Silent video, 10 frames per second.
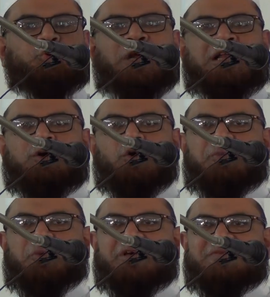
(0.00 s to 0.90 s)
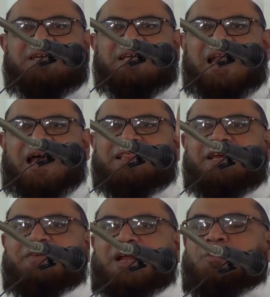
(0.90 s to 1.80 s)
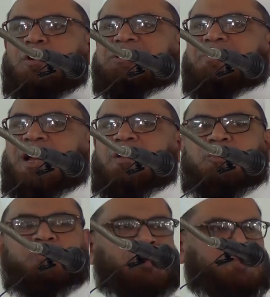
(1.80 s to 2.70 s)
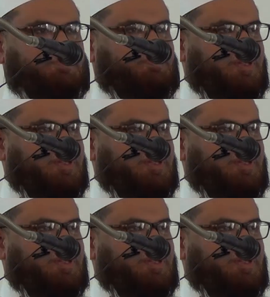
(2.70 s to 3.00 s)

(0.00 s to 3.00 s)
சூழலுக்குள் போய்விட்டால் அதைவிட மோசமான ஒரு முகம்